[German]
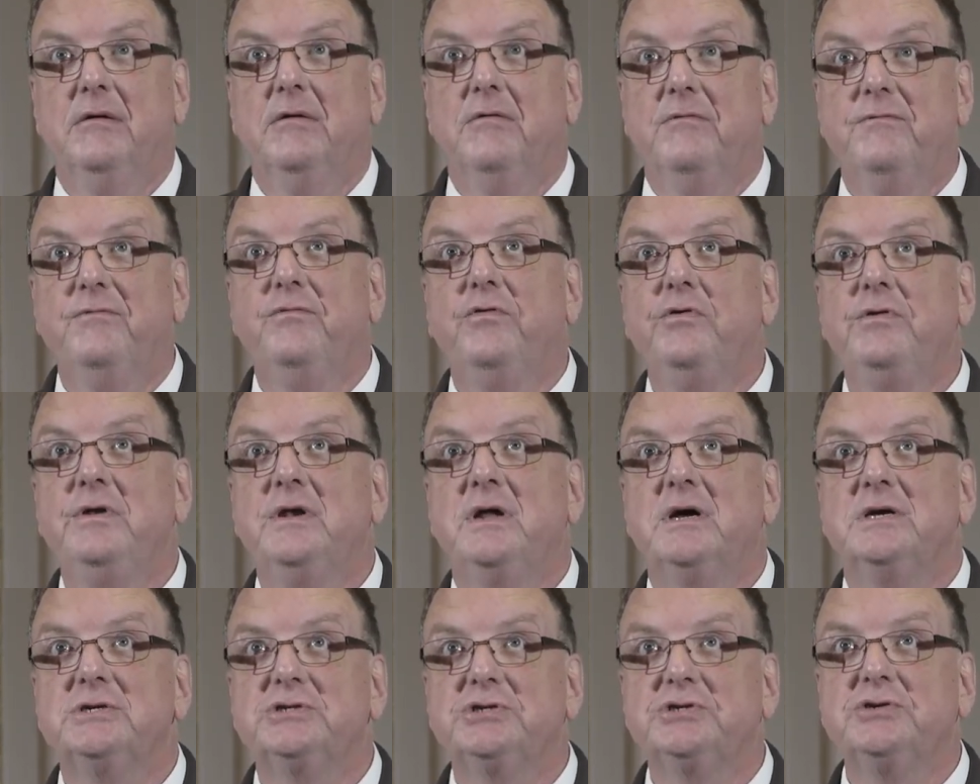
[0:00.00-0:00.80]

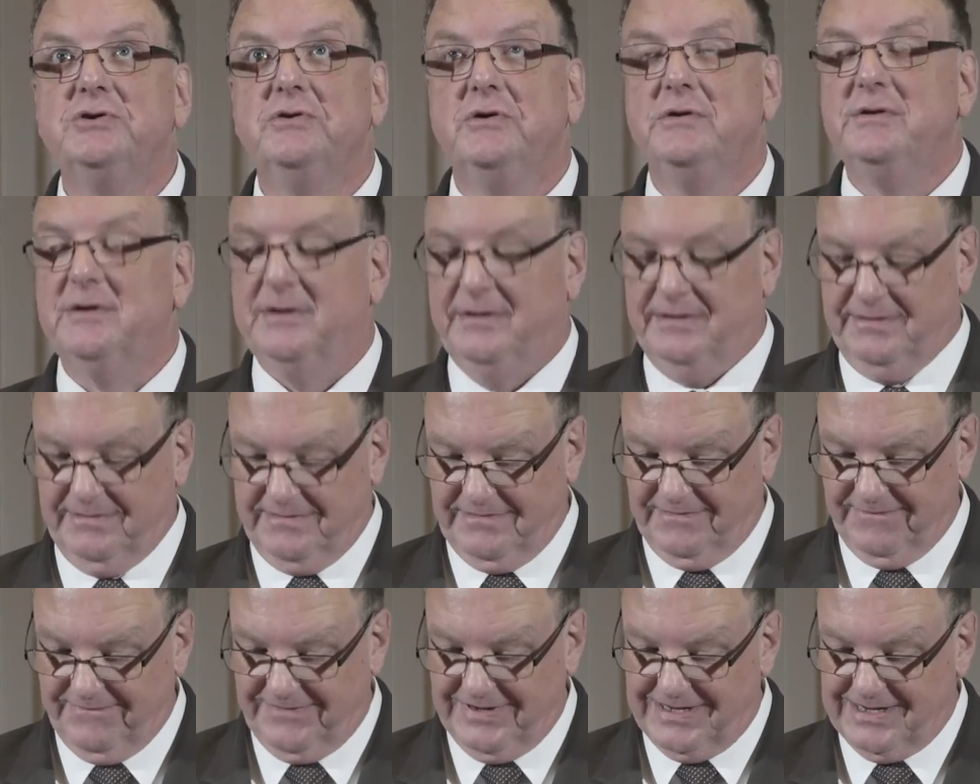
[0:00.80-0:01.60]
wunderschönen
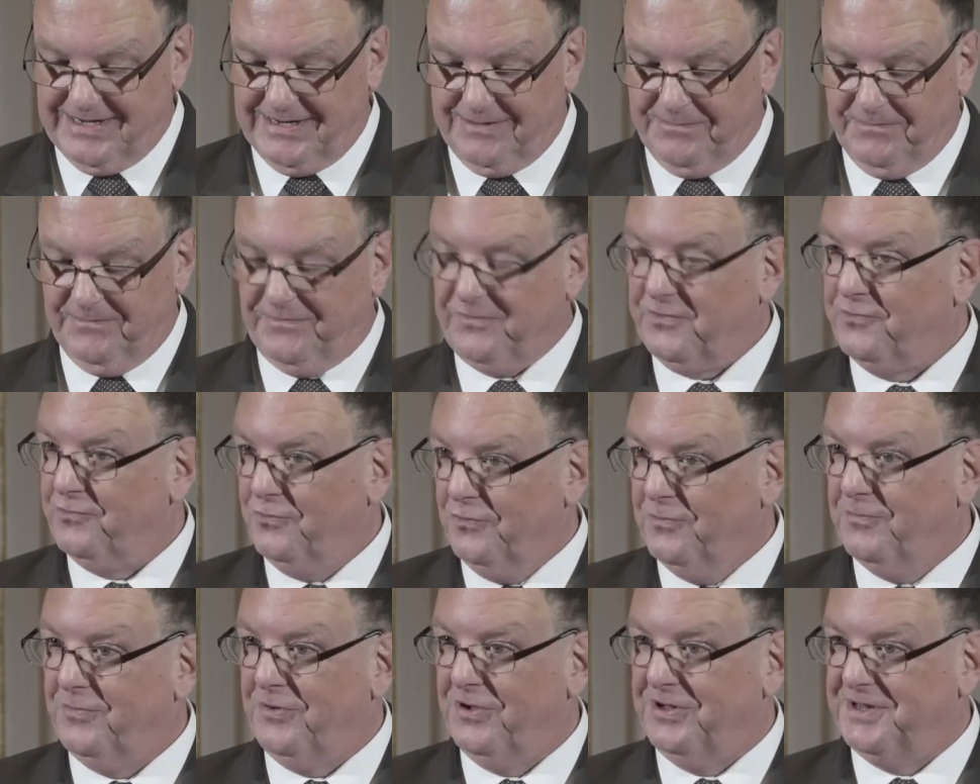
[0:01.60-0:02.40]
Wilhelm von
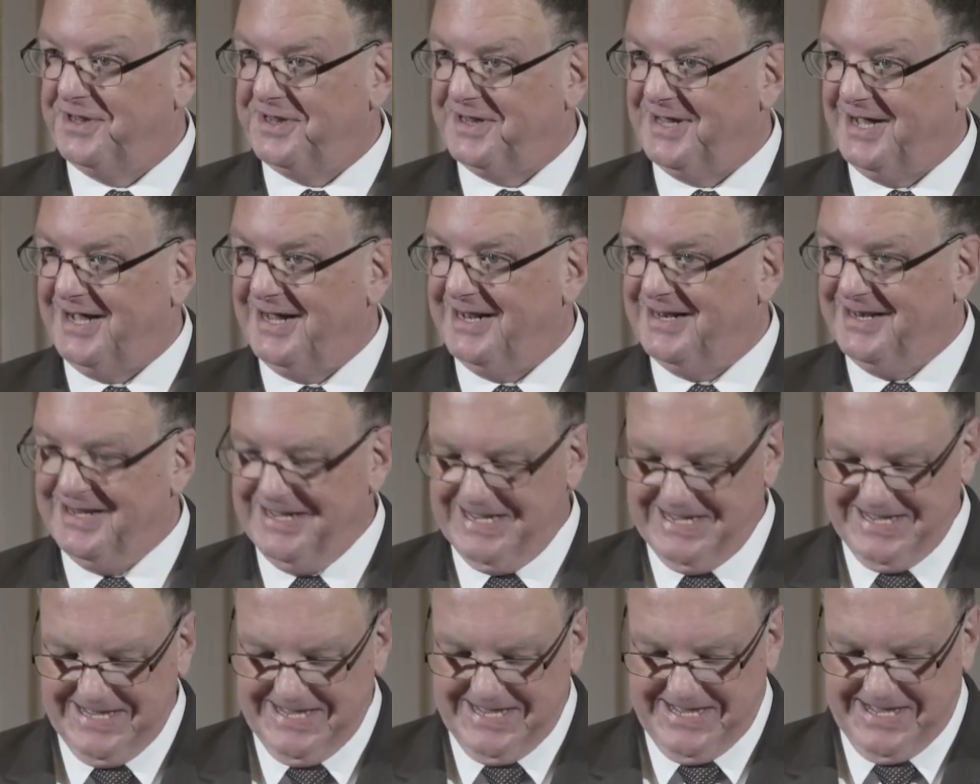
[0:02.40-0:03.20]
Humboldt-Saal
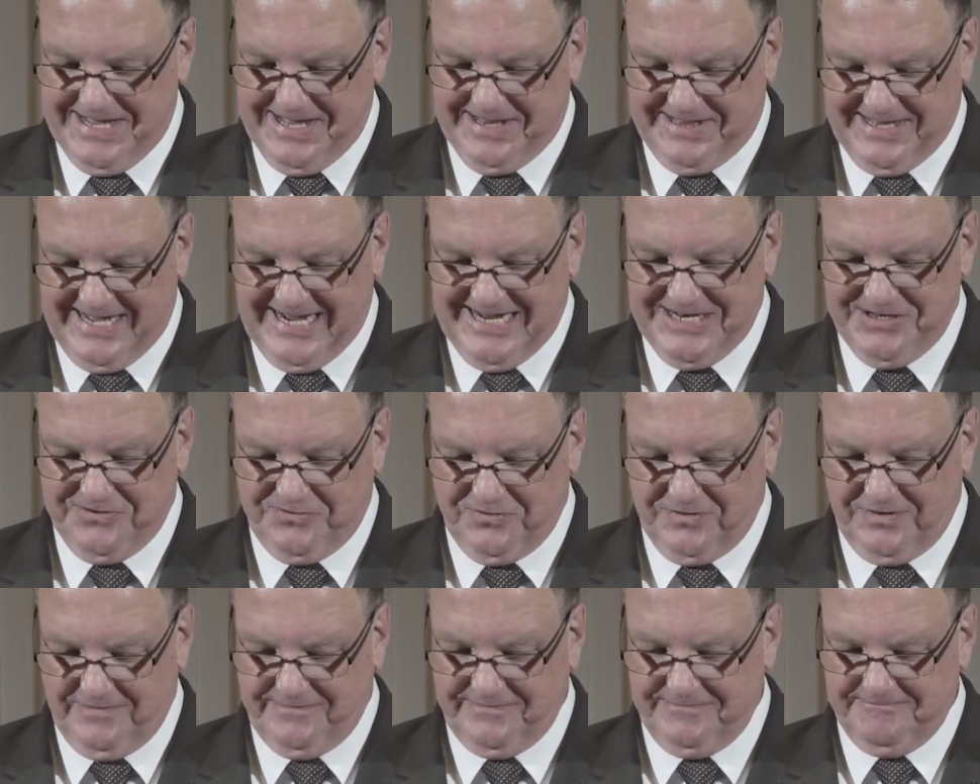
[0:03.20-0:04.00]
sein
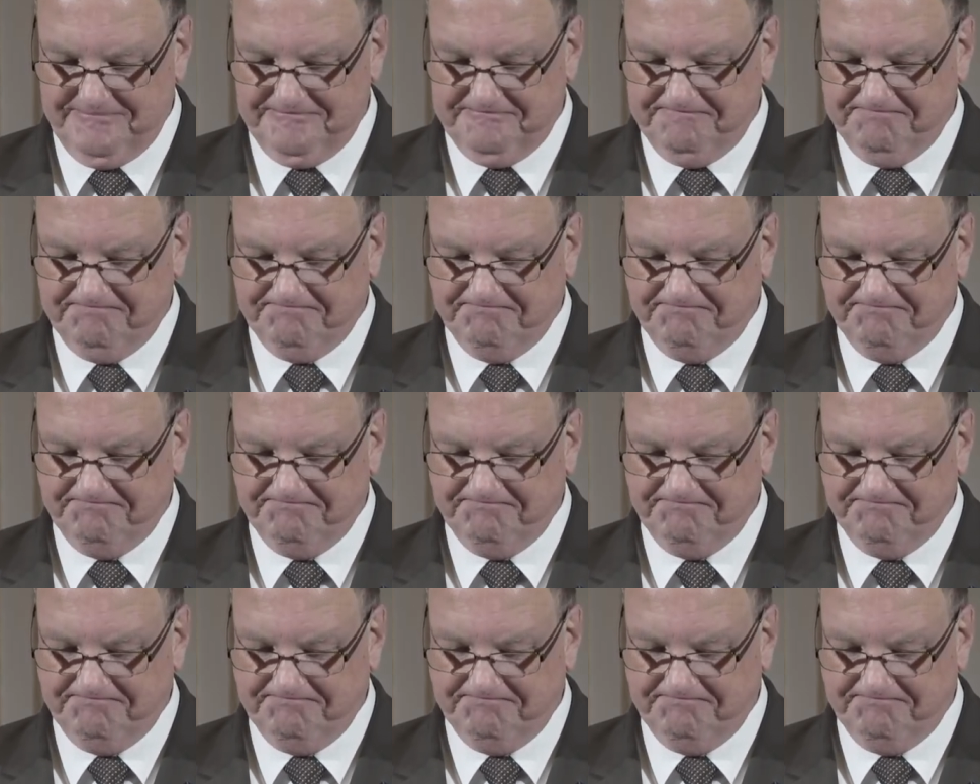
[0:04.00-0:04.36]
dürfen.